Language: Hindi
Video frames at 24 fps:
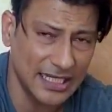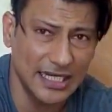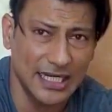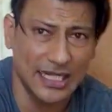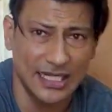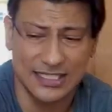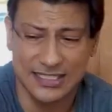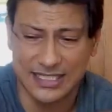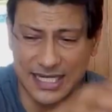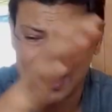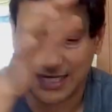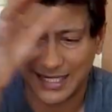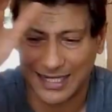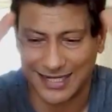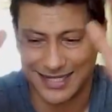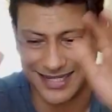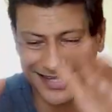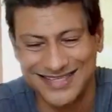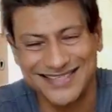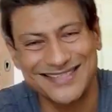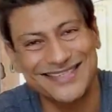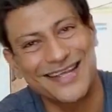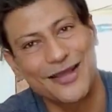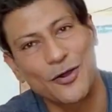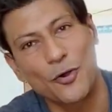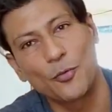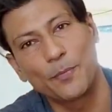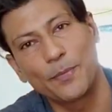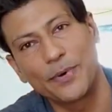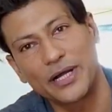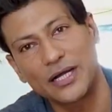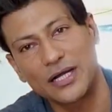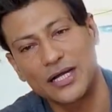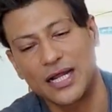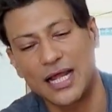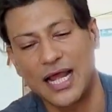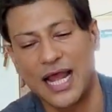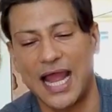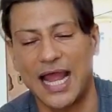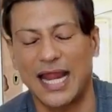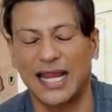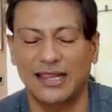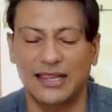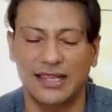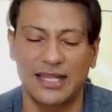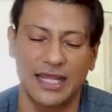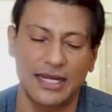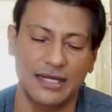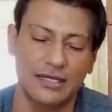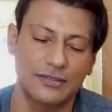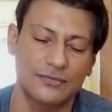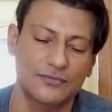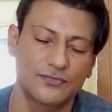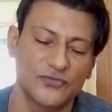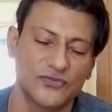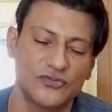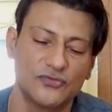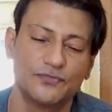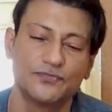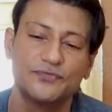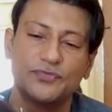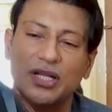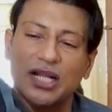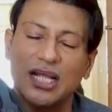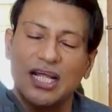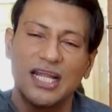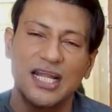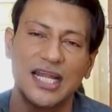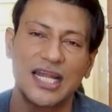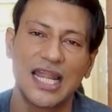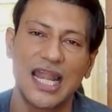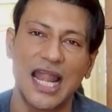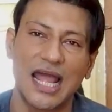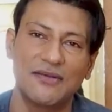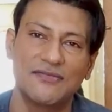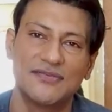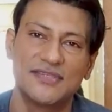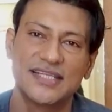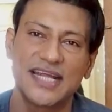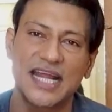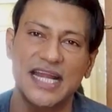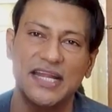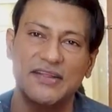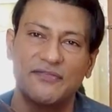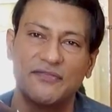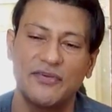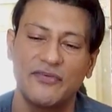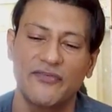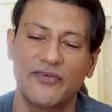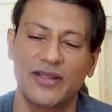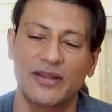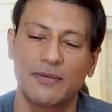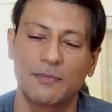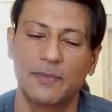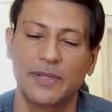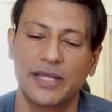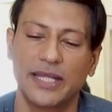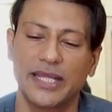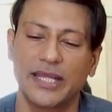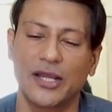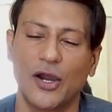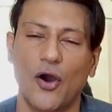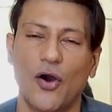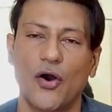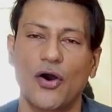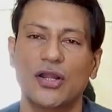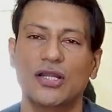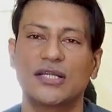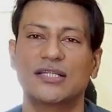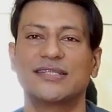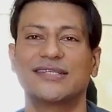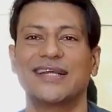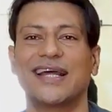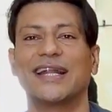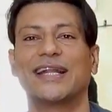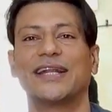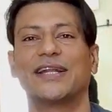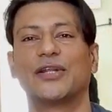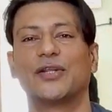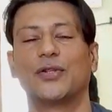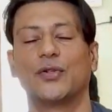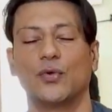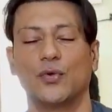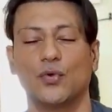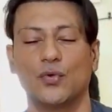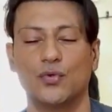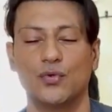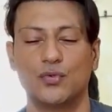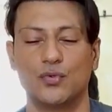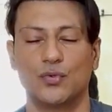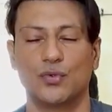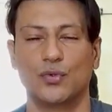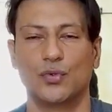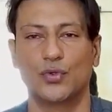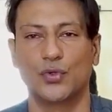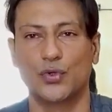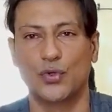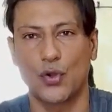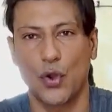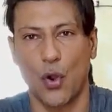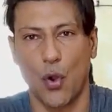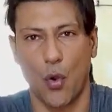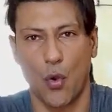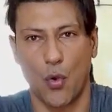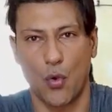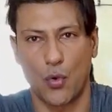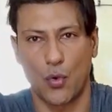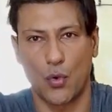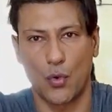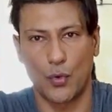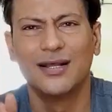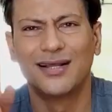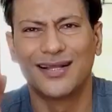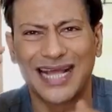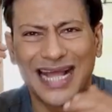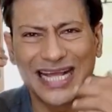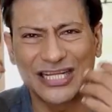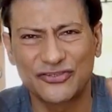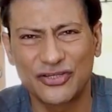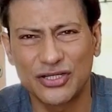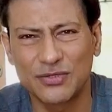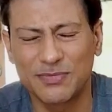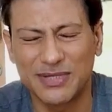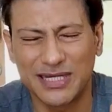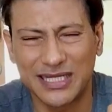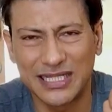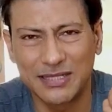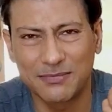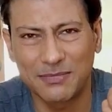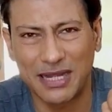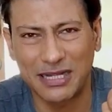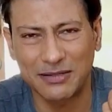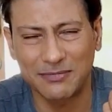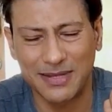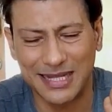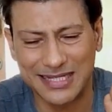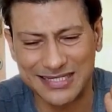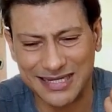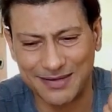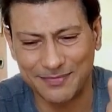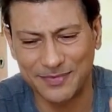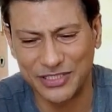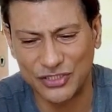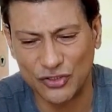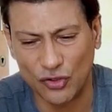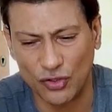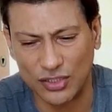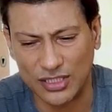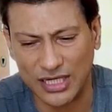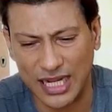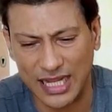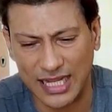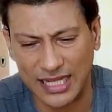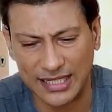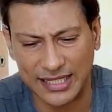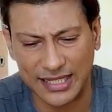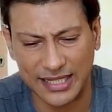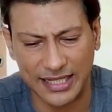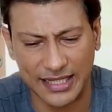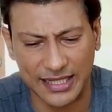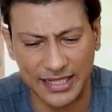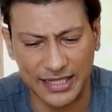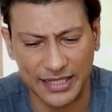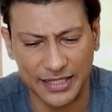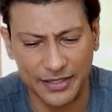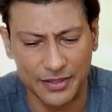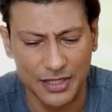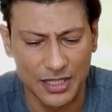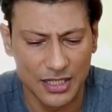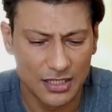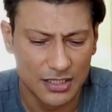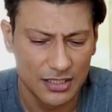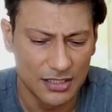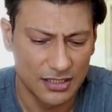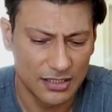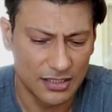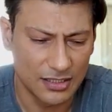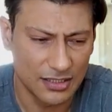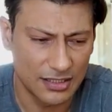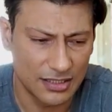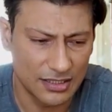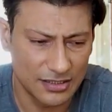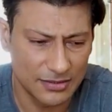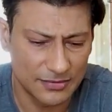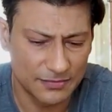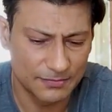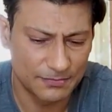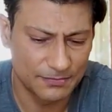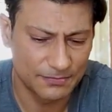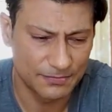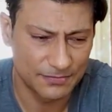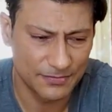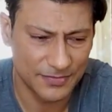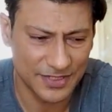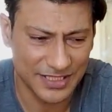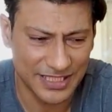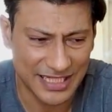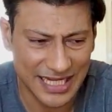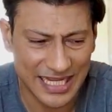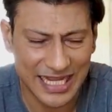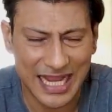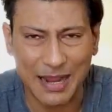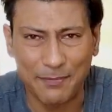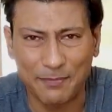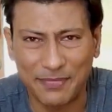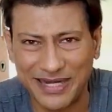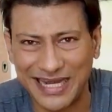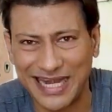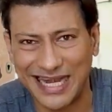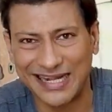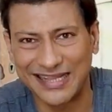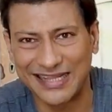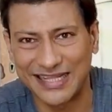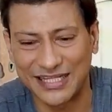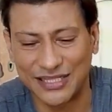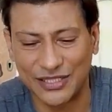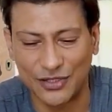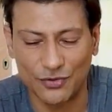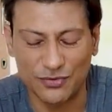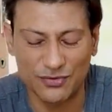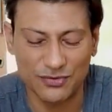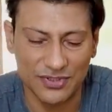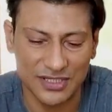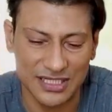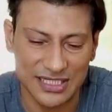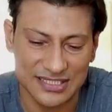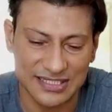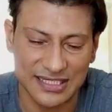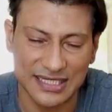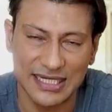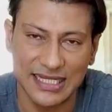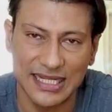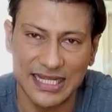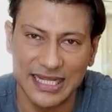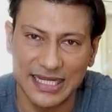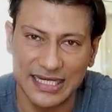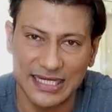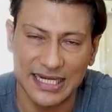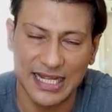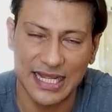के लग जाएगा इसके ऊपर एंड देन लाइफ सेट वी विल बी ऑल सेट टू गो एक्चुअली मेरे दिमाग में ऐसा भी थाट आया कि ये यहाँ पे रहने देता हूँ इसके लिए एक